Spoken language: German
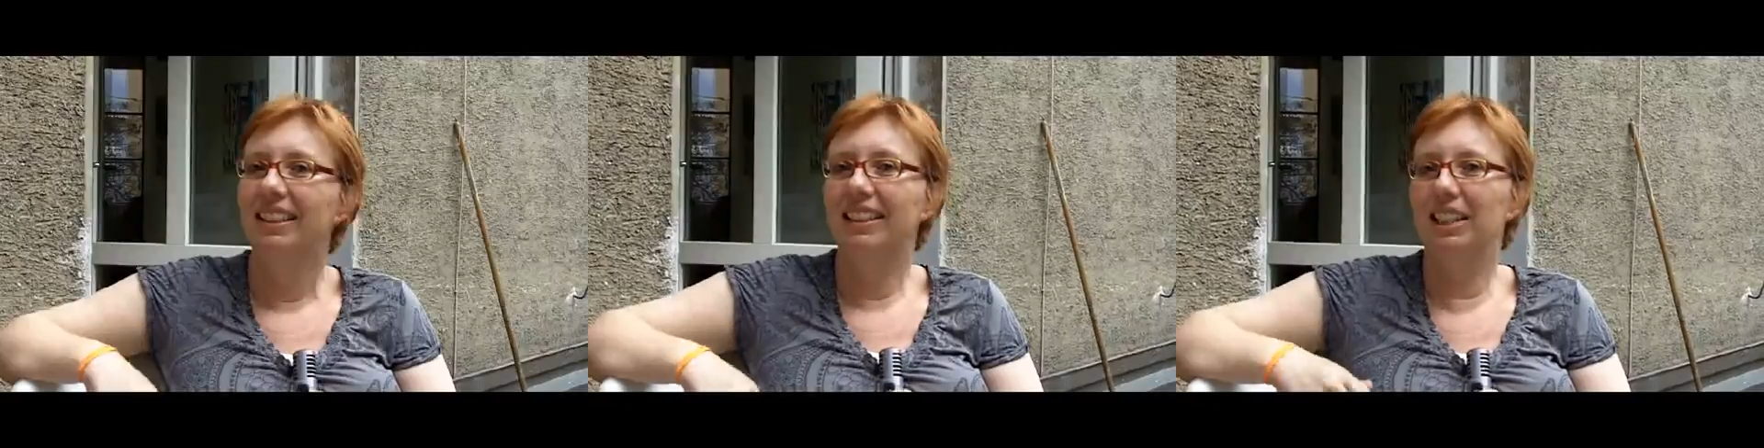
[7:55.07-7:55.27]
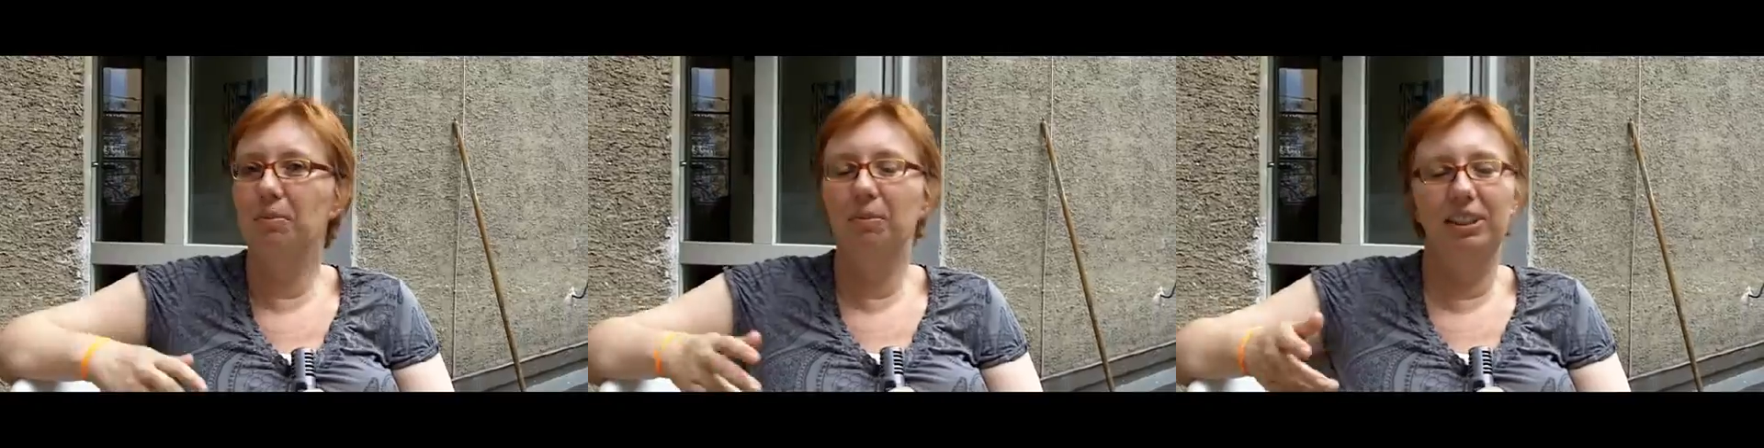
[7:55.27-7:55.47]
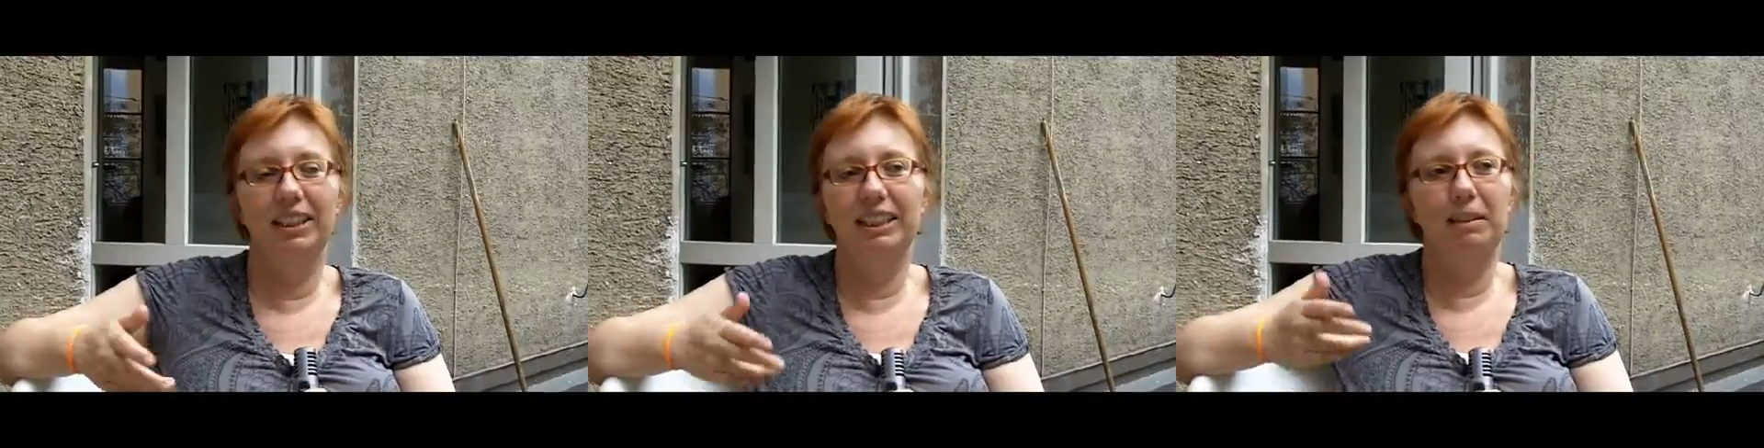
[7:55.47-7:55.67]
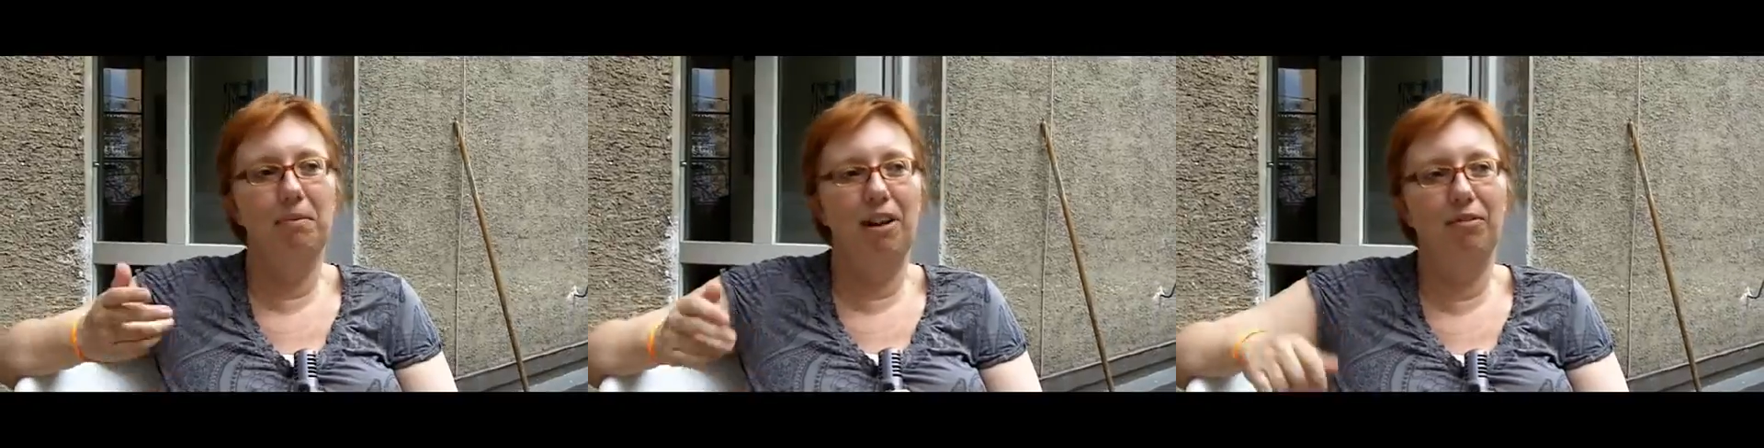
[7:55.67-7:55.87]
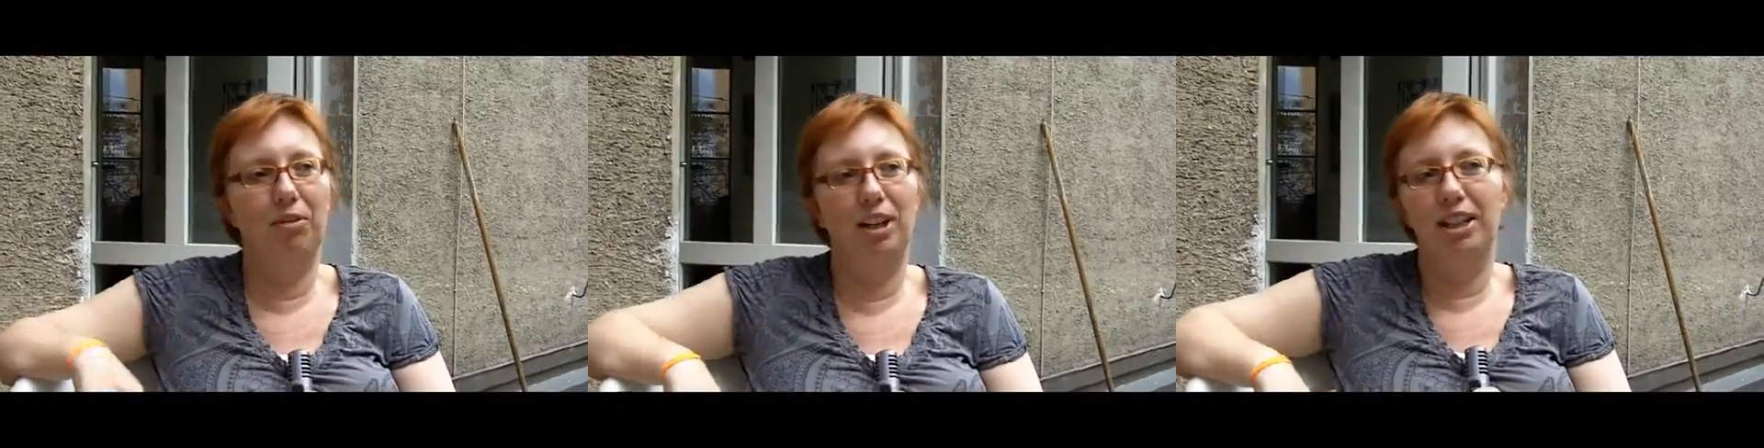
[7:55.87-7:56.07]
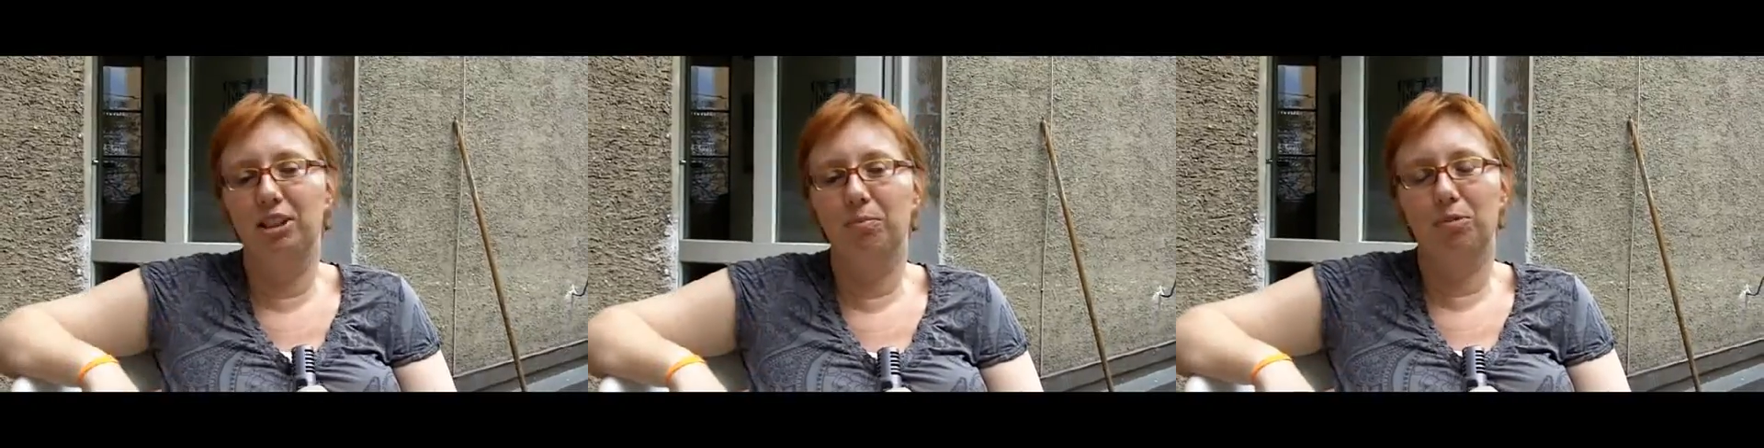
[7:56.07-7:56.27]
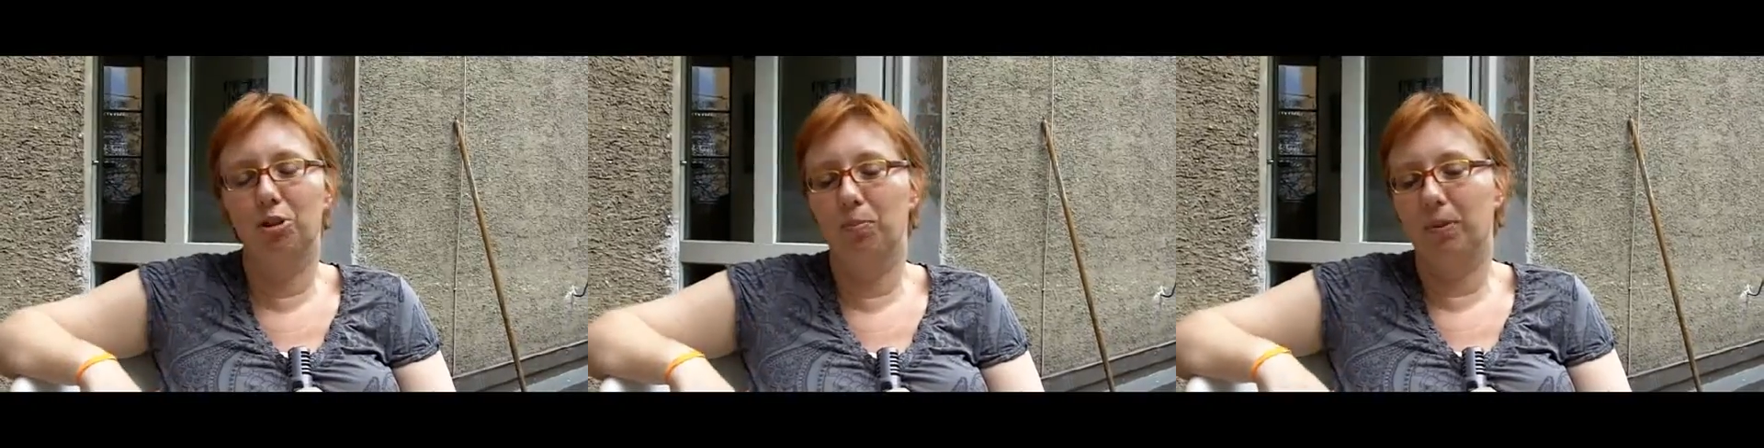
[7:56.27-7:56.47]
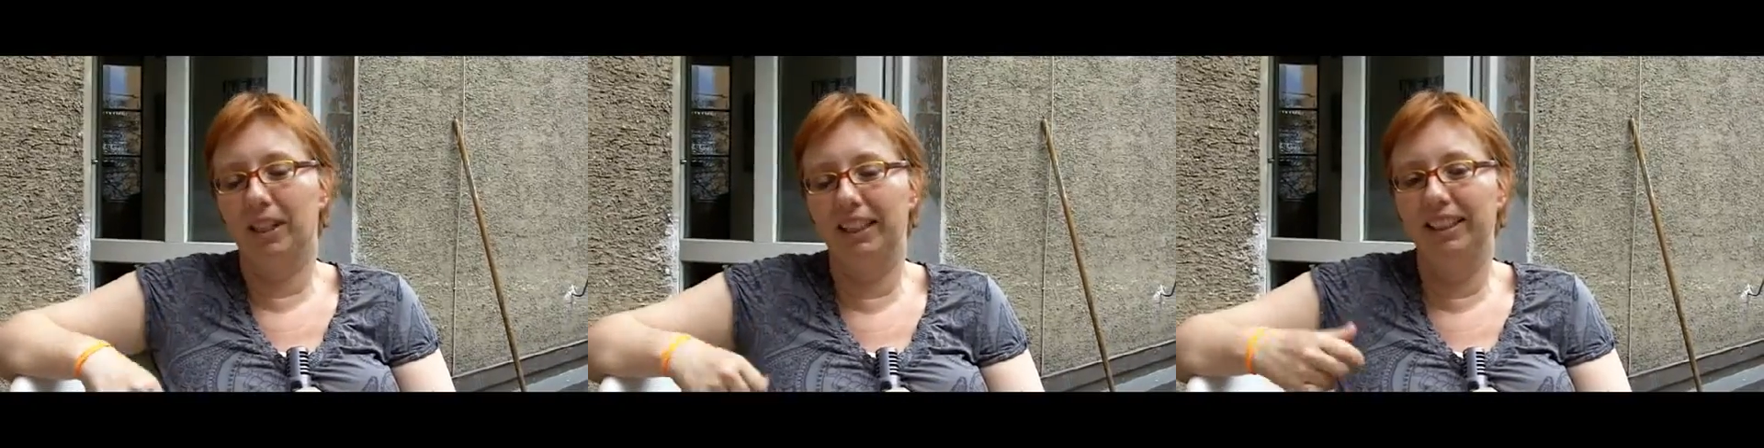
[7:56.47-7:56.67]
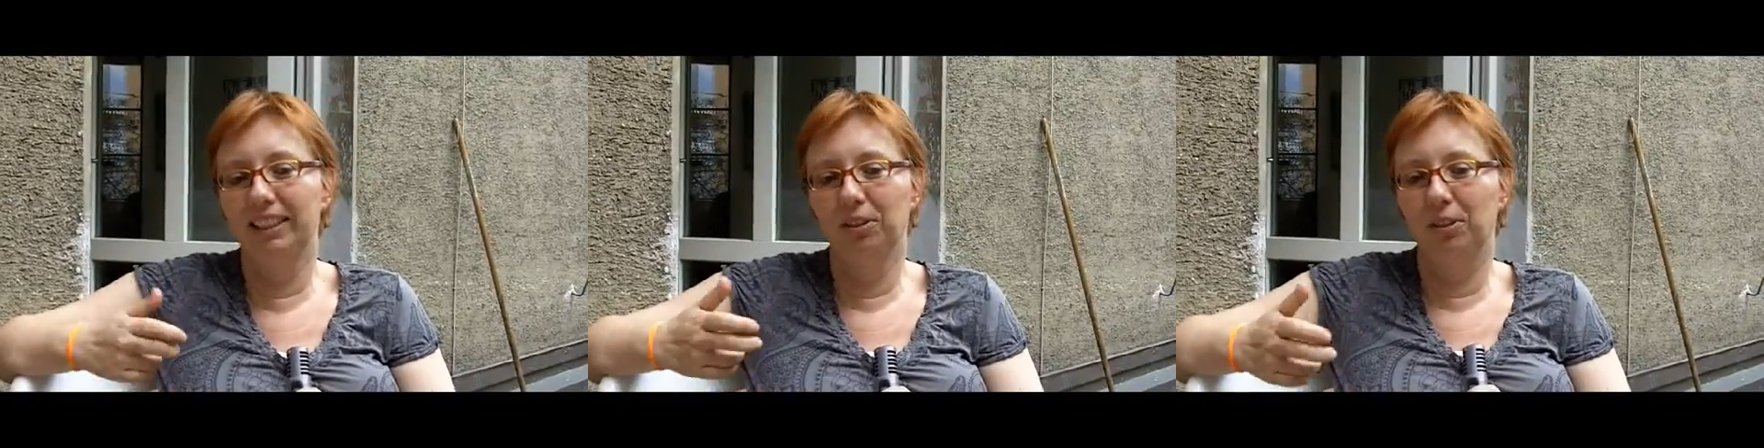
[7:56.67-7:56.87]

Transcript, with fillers: das mit irgendjemand vorher zu besprechen